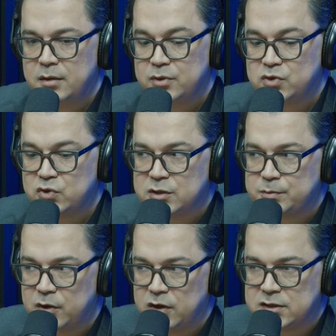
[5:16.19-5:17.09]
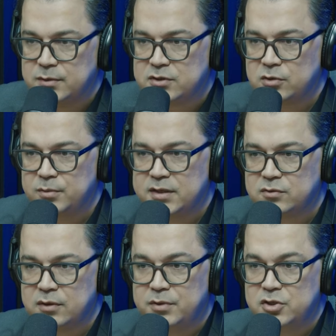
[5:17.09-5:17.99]
pessoas próximas
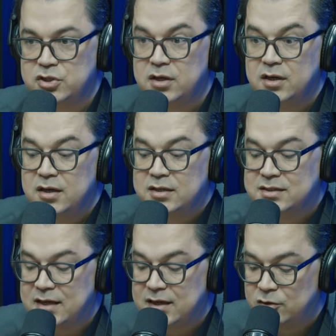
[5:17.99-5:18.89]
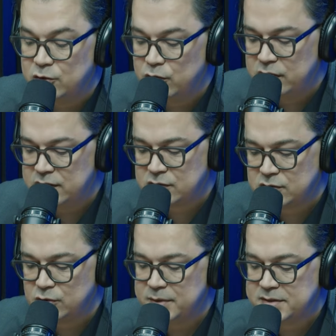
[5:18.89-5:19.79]
começam a pedir,
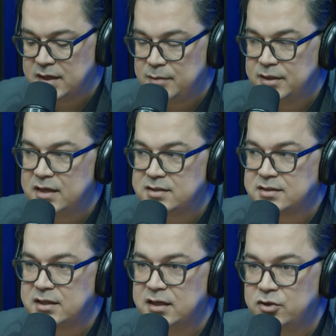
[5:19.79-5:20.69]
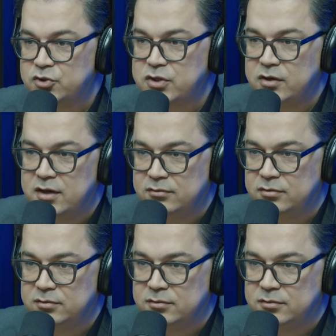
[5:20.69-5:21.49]
seguidores começaram a mandar assim: e o seu livro?